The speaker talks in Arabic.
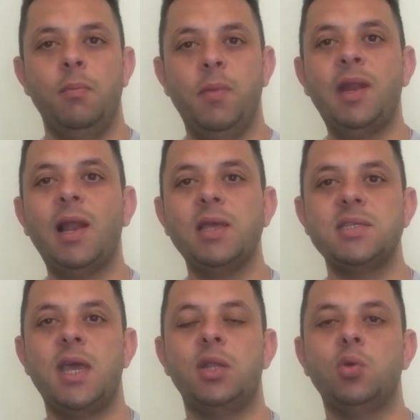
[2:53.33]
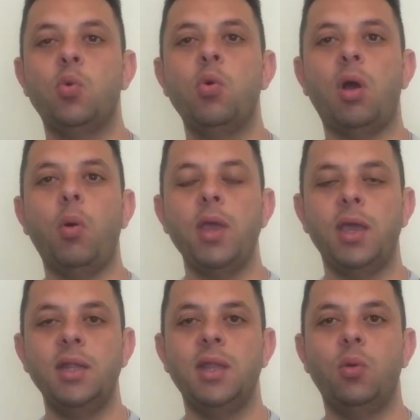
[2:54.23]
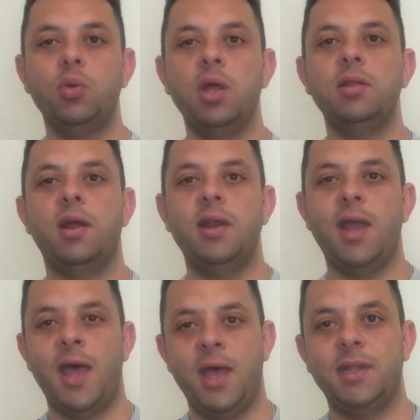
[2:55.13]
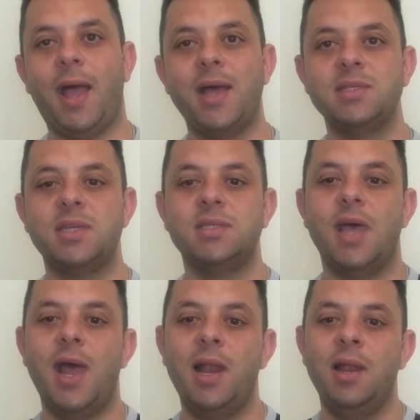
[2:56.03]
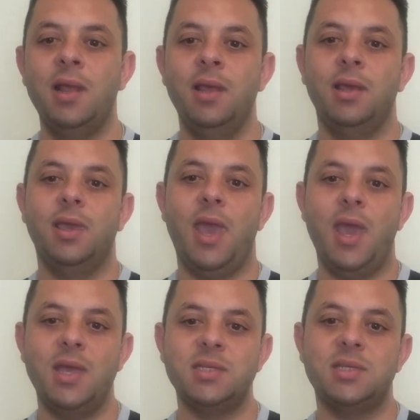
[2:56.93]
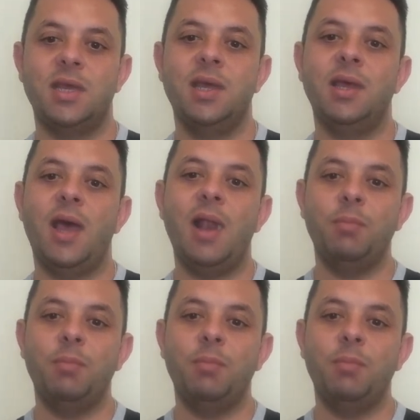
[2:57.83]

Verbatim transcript: من الغذاء تكون قوية جدا وتقدر أنها تعزز الجهاز آه،